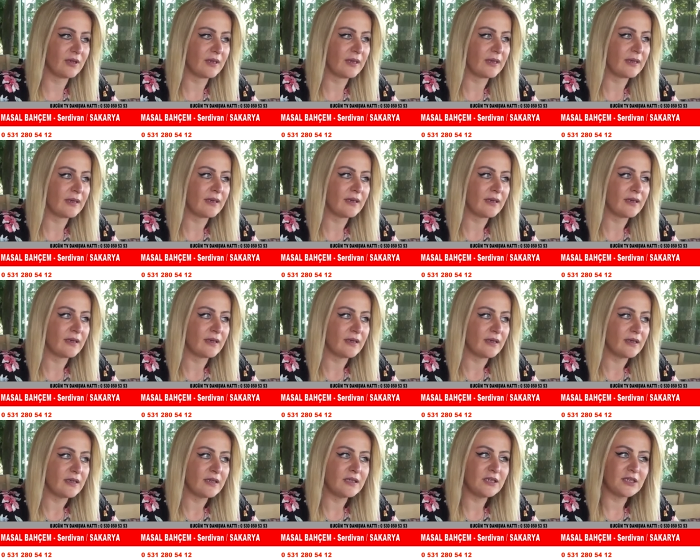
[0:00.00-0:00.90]
Evet.
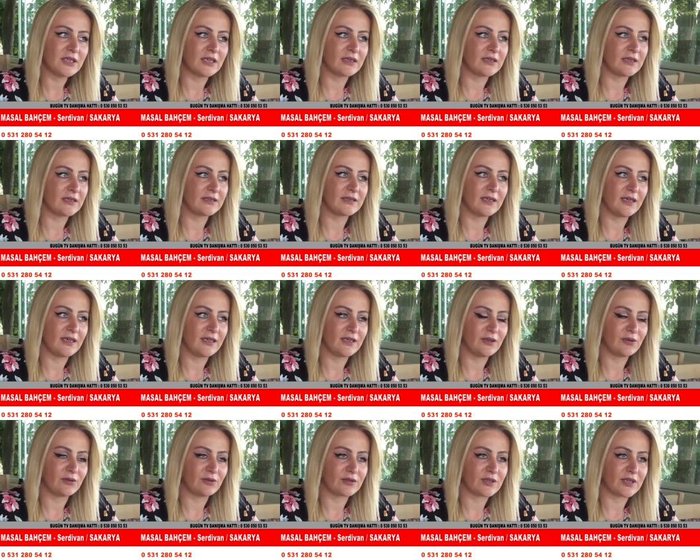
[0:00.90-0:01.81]
İnşallah daha
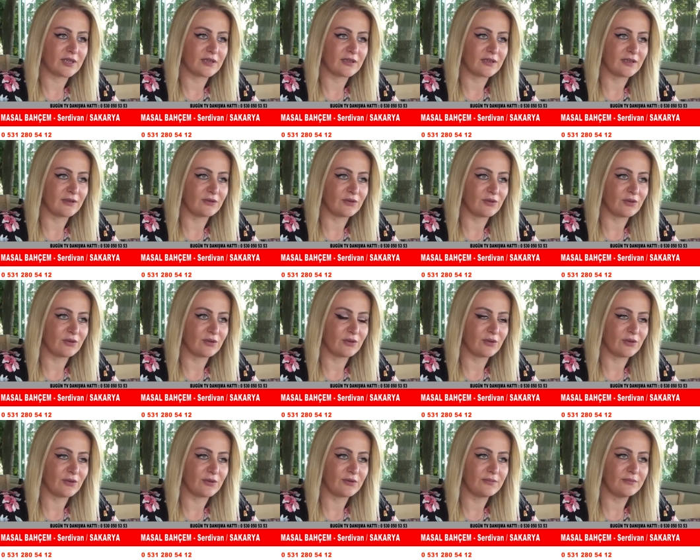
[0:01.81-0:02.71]
iyi olacak diye
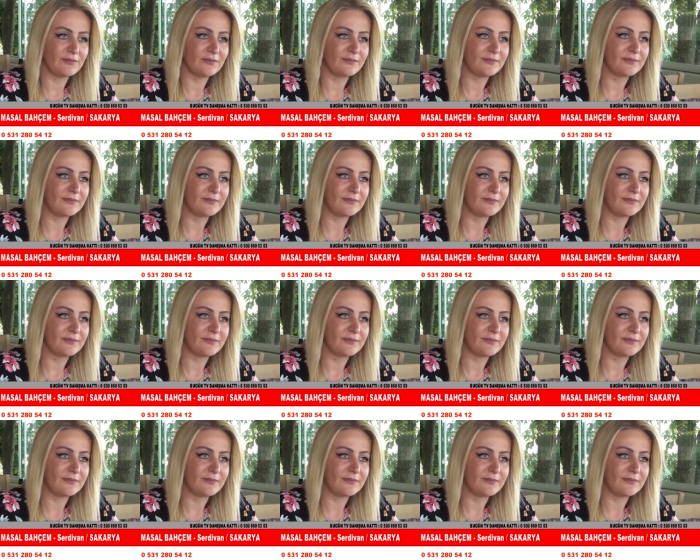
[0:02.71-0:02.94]
düşünüyorum